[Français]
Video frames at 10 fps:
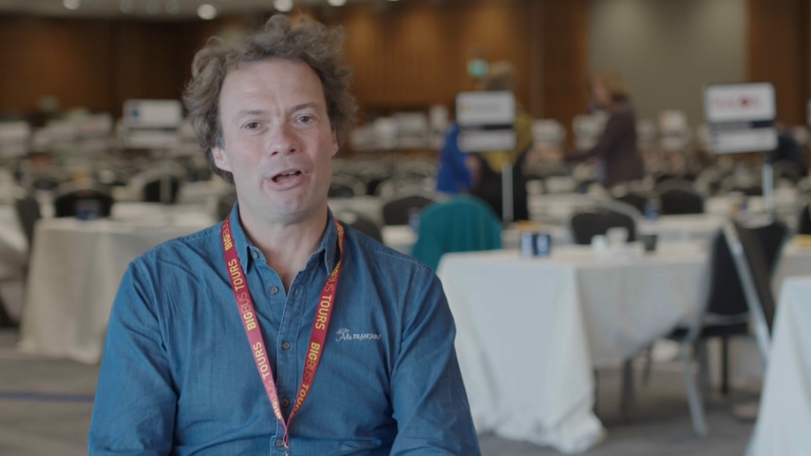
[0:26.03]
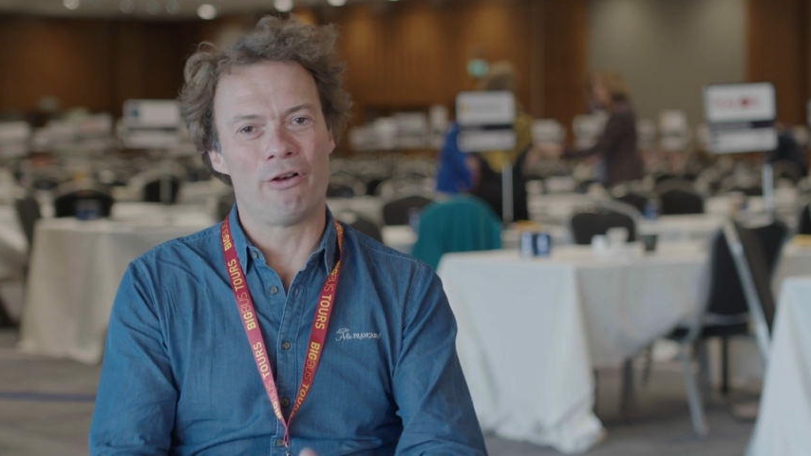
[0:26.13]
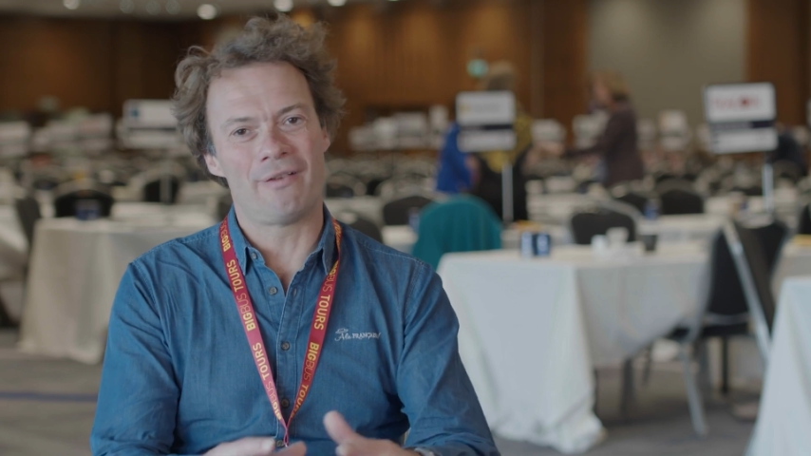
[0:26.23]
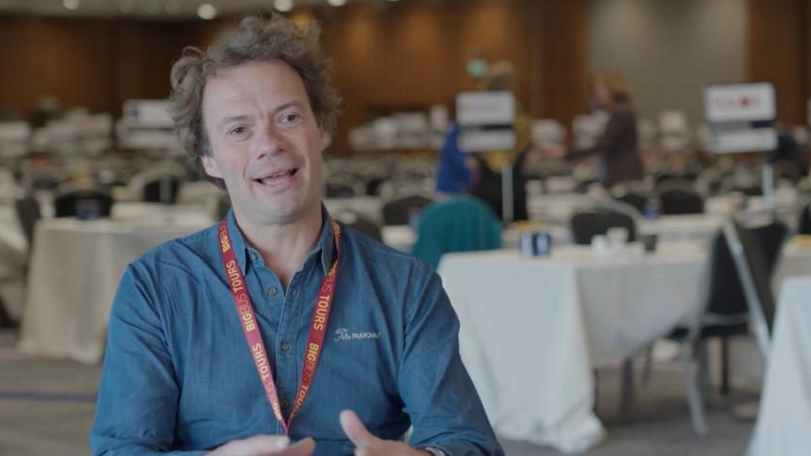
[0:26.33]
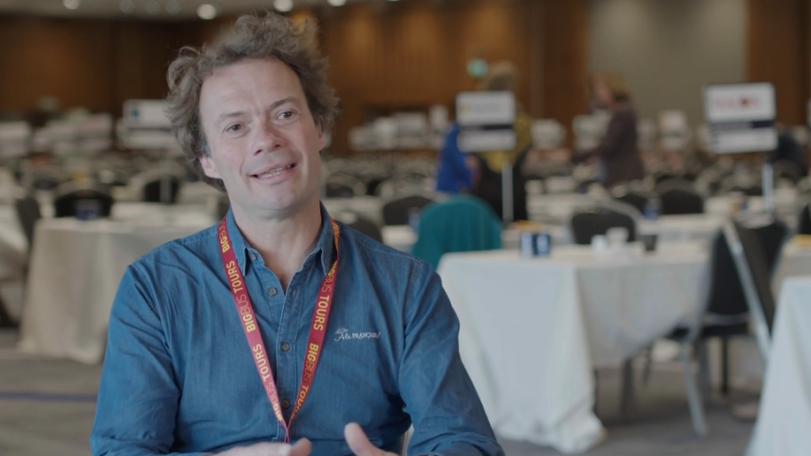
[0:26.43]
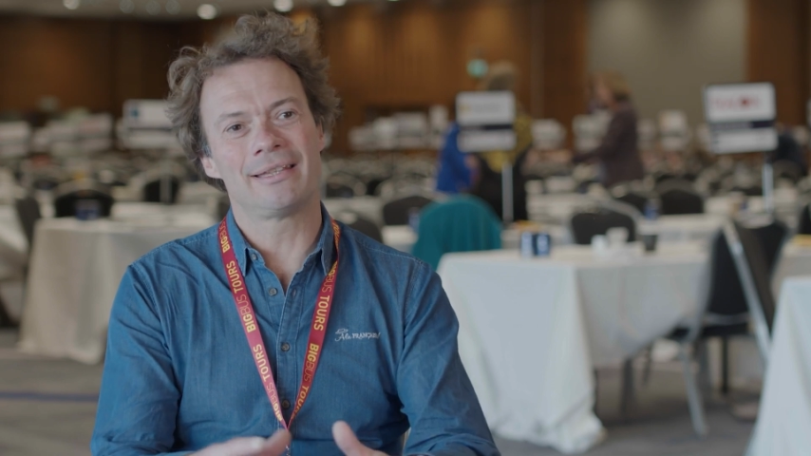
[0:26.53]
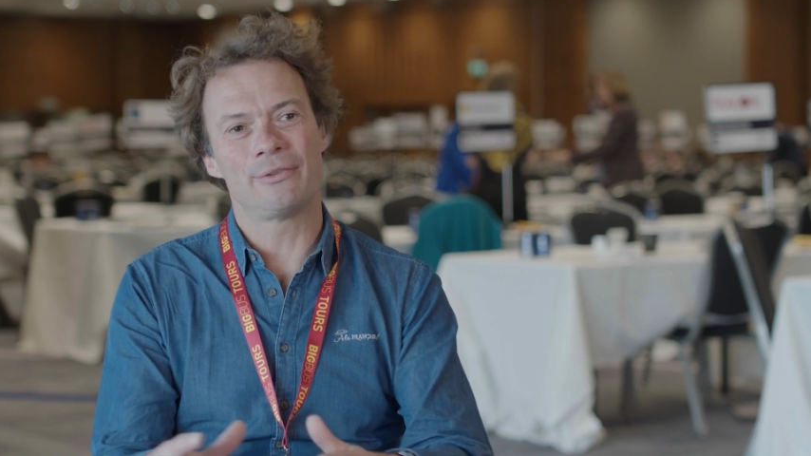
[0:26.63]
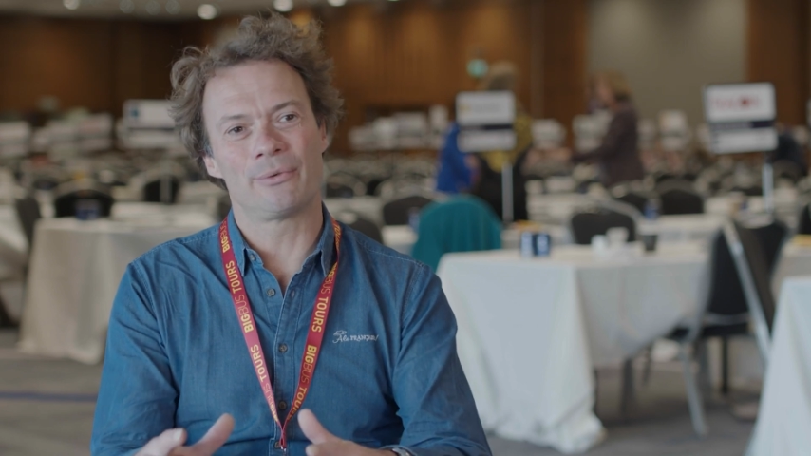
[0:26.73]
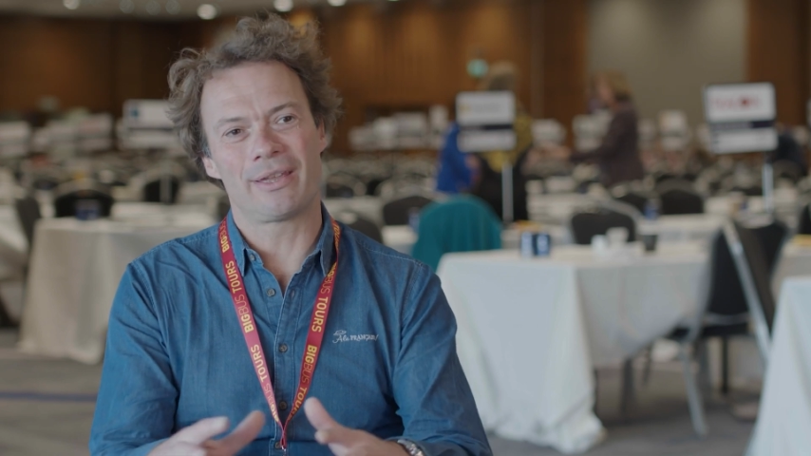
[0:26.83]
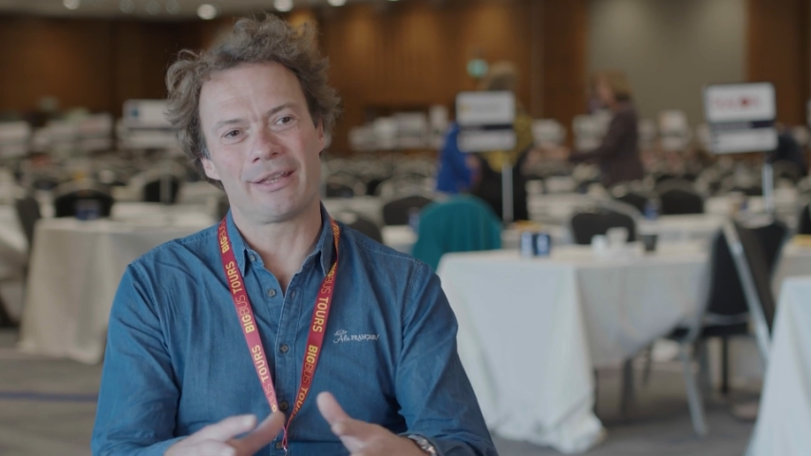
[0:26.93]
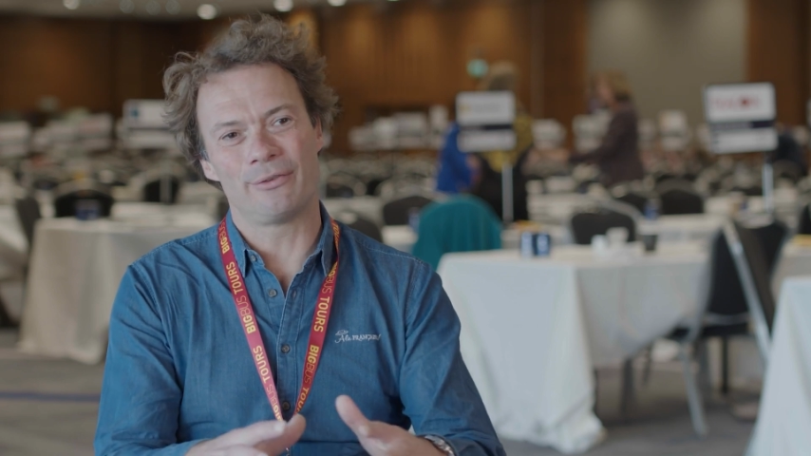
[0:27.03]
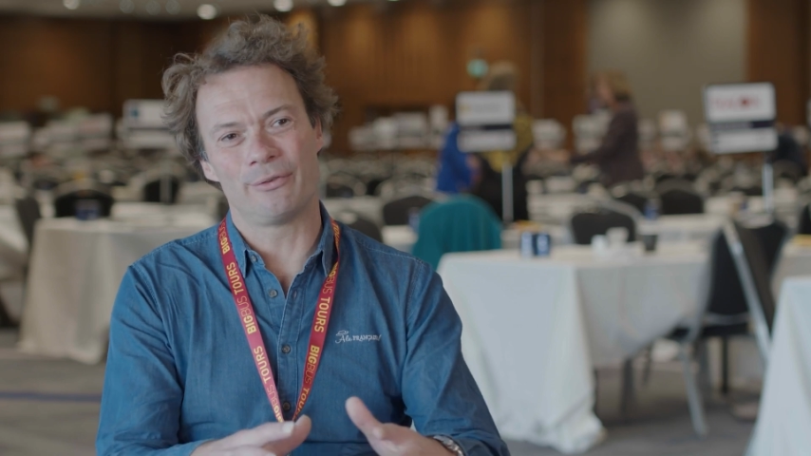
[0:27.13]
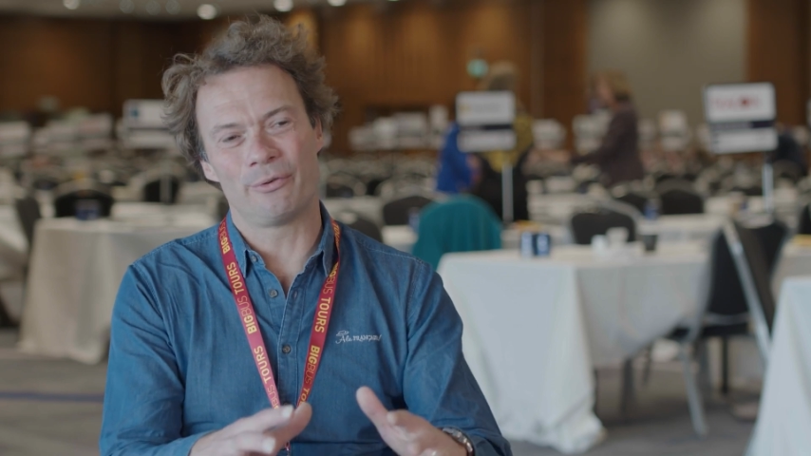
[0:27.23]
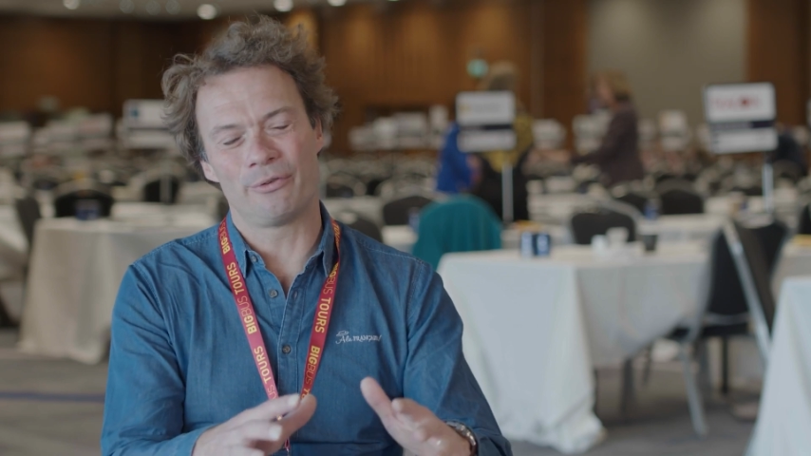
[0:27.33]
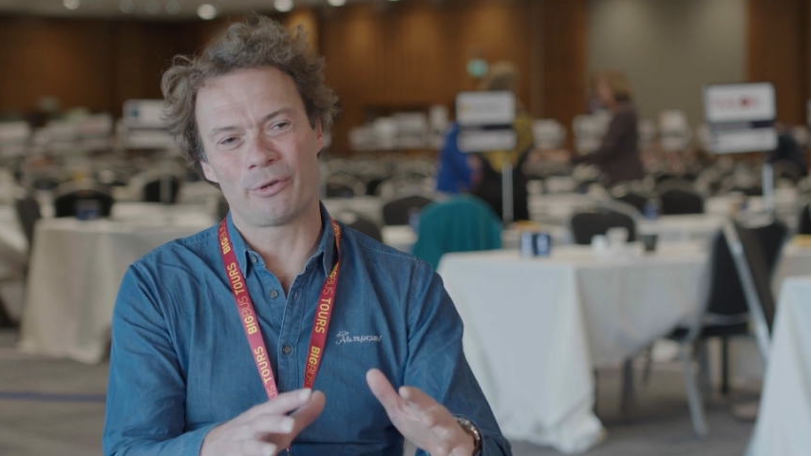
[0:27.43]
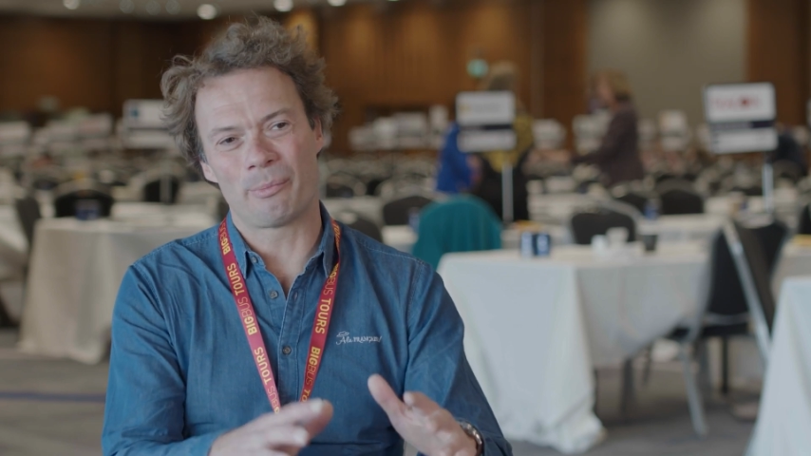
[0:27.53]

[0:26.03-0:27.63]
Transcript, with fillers: en van, donc avec notre